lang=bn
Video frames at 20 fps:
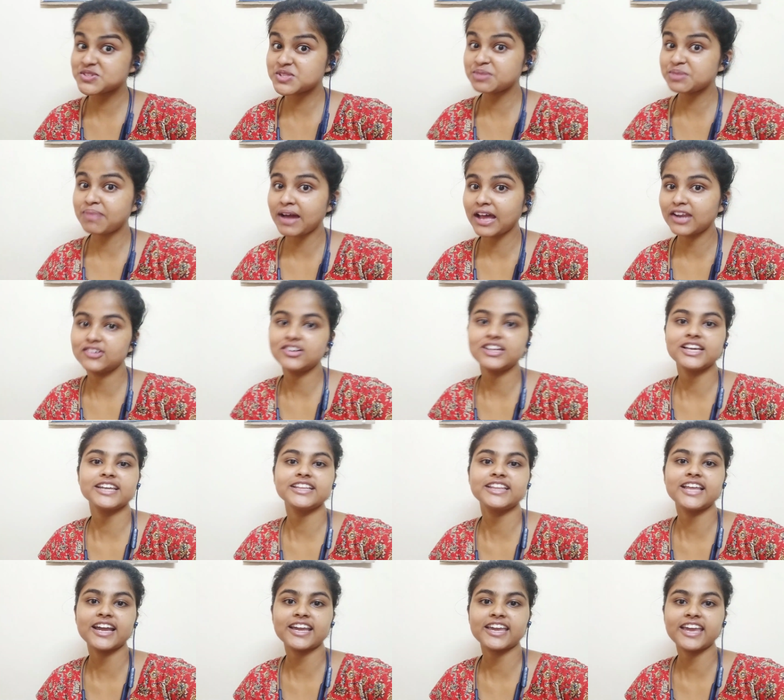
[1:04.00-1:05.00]
যদি ভালো লেগে
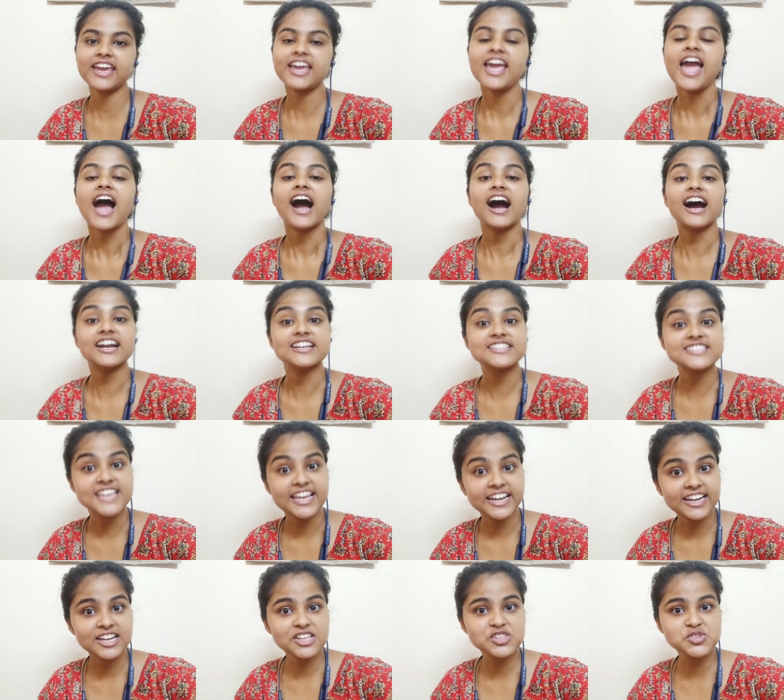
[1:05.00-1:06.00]
থাকে আর
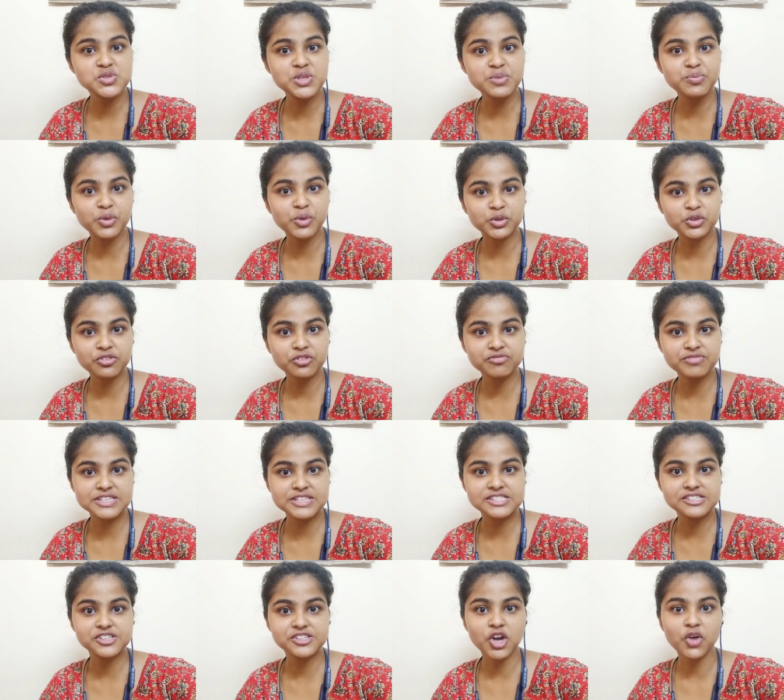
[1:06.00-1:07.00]
চ্যানেলে যদি প্রথম
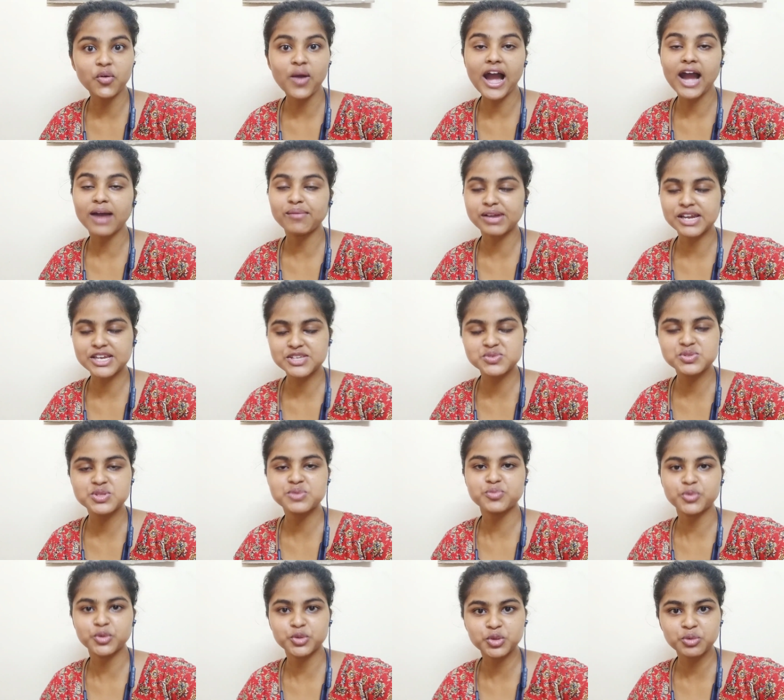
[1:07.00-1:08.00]
ভিজিট হও আমাকে যদি
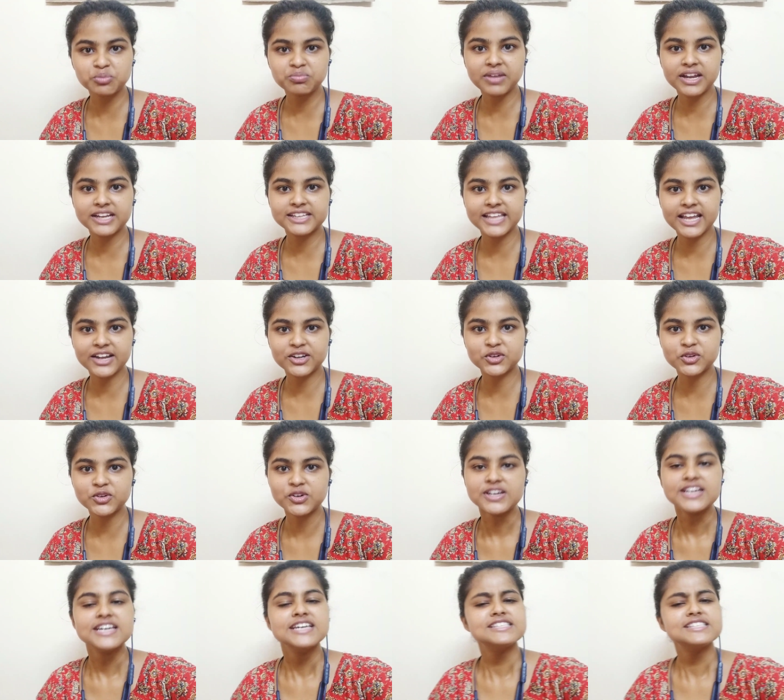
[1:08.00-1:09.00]
প্রথমবার দেখো
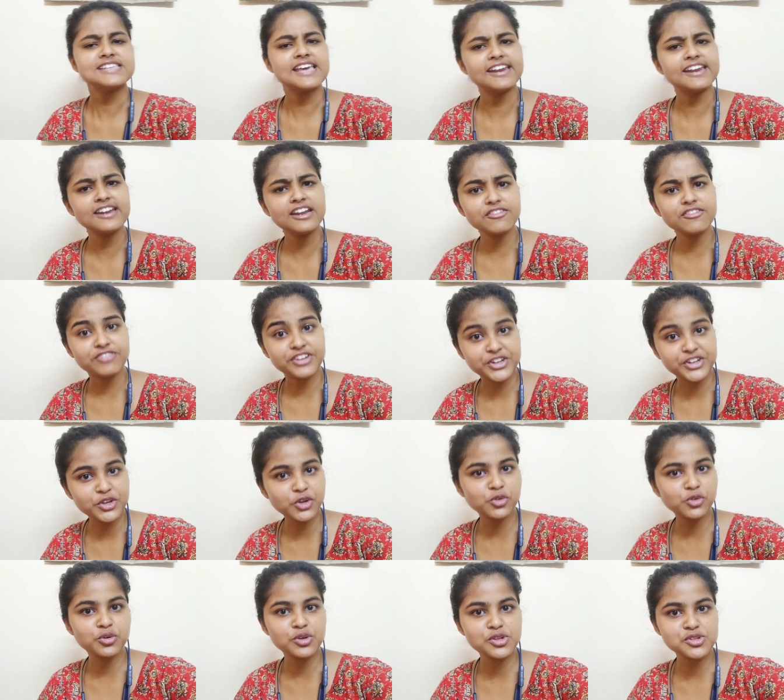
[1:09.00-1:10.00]
চ্যানেলের
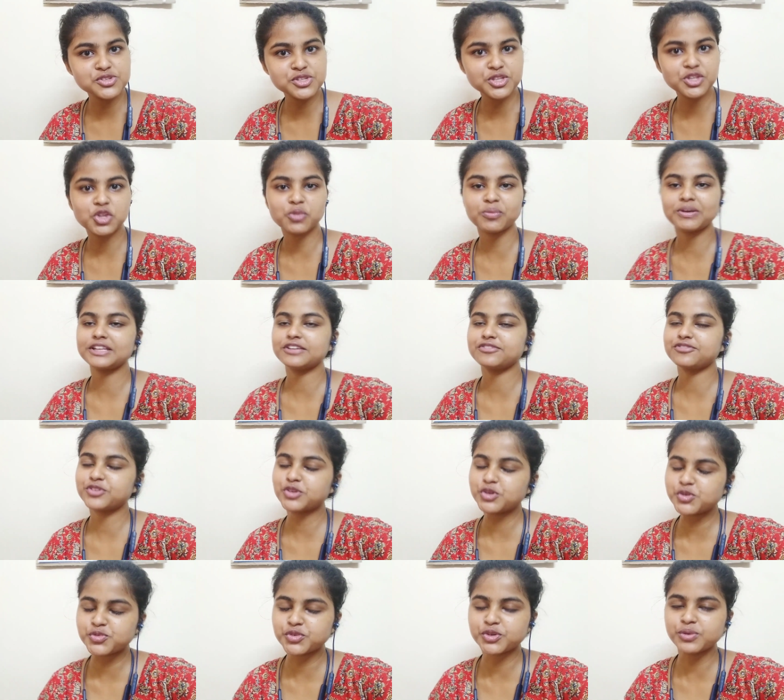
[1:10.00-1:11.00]
ভিডিওগুলো যদি তোমাদের
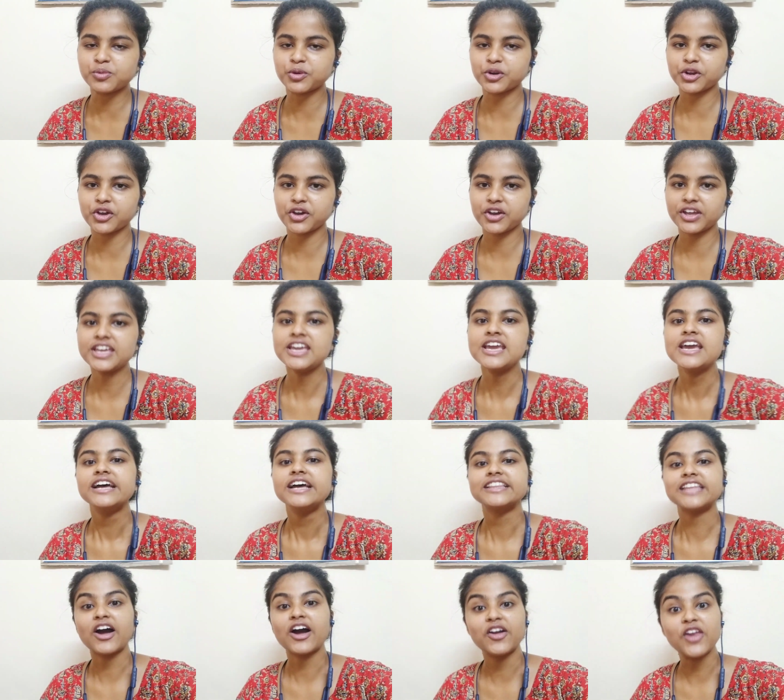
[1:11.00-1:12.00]
ফ্রুটফুল মনে হয়
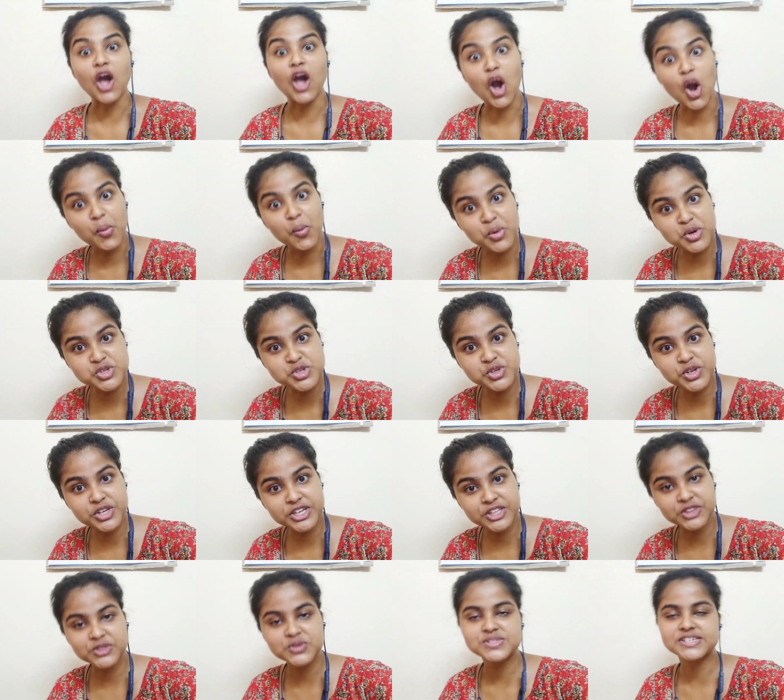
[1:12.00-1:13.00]
তাহলে অবশ্যই
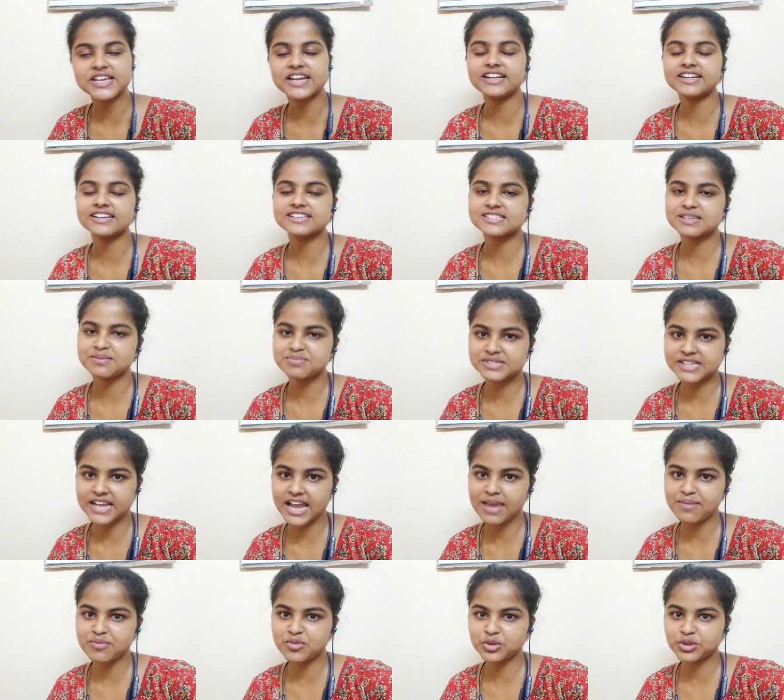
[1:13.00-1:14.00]
কিন্তু চ্যানেলটা
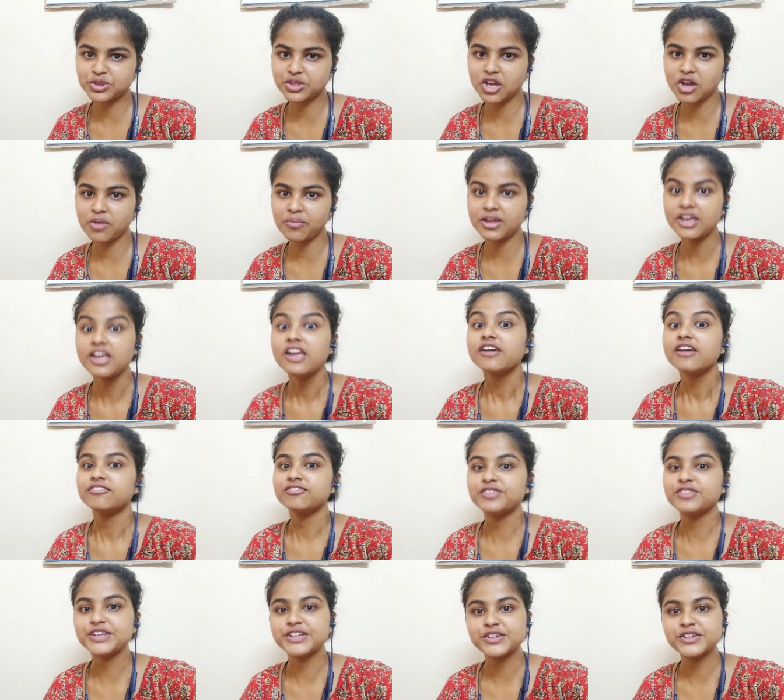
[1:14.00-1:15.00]
সাবস্ক্রাইব করতে হবে
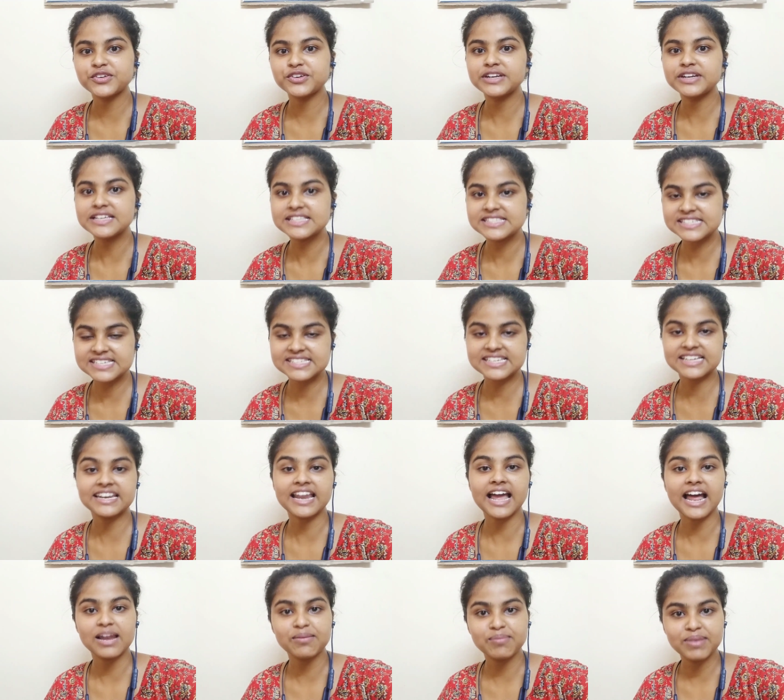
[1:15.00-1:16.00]
ভিডিওর নিচে যে
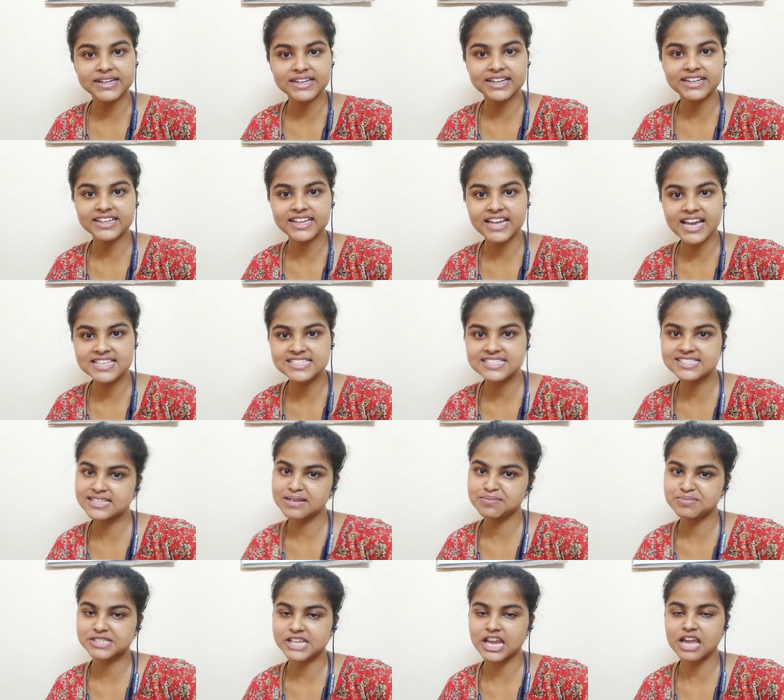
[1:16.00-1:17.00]
লাল বাটনটা আছে
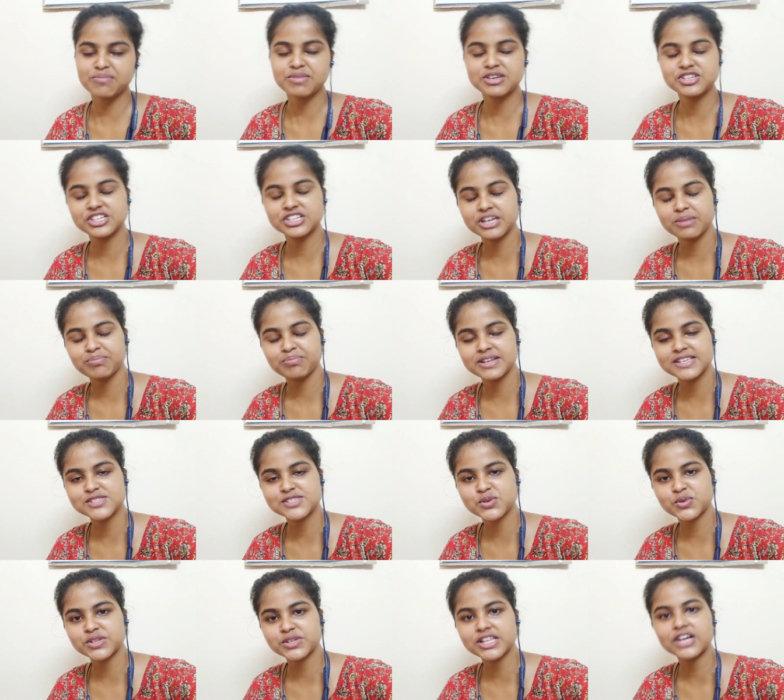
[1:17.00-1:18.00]
সাবস্ক্রাইবে সেটা বেলটা প্রেস
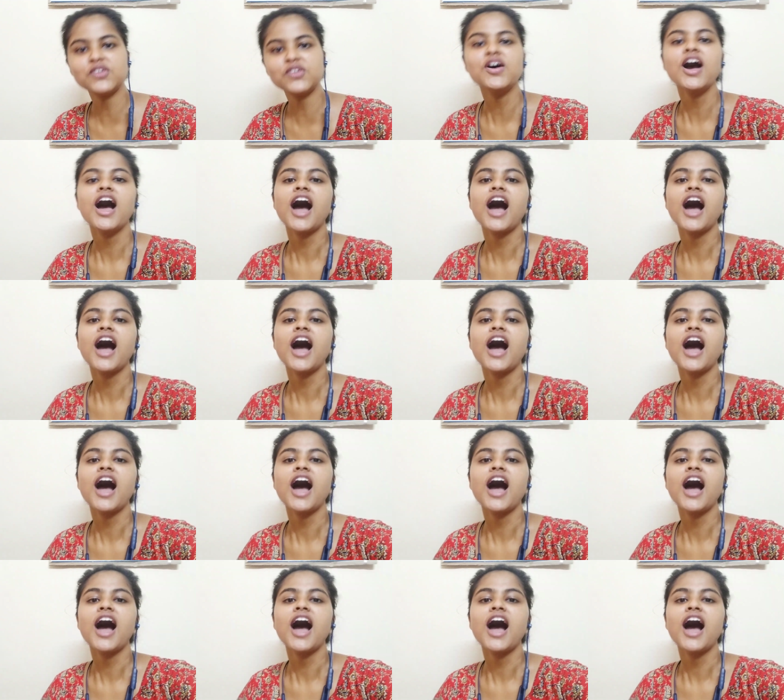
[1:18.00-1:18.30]
করে দাও